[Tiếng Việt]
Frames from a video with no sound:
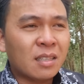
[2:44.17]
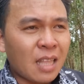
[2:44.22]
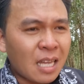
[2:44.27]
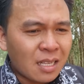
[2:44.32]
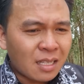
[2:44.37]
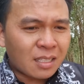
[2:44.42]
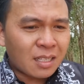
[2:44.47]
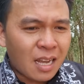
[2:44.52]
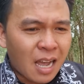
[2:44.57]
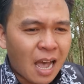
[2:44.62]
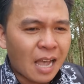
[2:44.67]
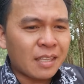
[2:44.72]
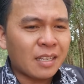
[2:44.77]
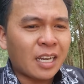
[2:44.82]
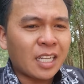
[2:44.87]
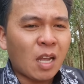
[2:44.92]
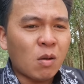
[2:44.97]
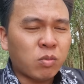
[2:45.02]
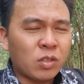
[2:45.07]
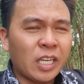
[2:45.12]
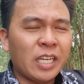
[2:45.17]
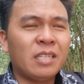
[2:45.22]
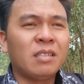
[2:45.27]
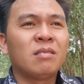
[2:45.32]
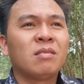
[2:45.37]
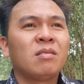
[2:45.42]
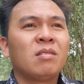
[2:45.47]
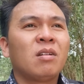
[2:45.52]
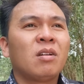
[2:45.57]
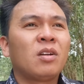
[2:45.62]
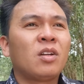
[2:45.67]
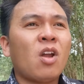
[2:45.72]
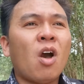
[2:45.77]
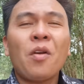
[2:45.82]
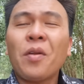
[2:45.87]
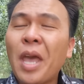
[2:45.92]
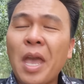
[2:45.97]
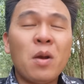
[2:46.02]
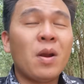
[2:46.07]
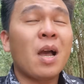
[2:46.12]
tất cả những cái thông tin
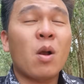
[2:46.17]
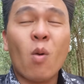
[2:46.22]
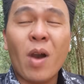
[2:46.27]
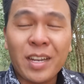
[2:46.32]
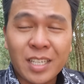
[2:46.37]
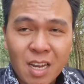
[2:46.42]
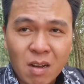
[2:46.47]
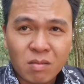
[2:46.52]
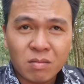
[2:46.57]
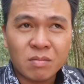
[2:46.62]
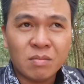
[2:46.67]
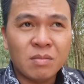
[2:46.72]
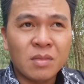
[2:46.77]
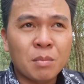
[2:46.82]
nó đều là quan trọng.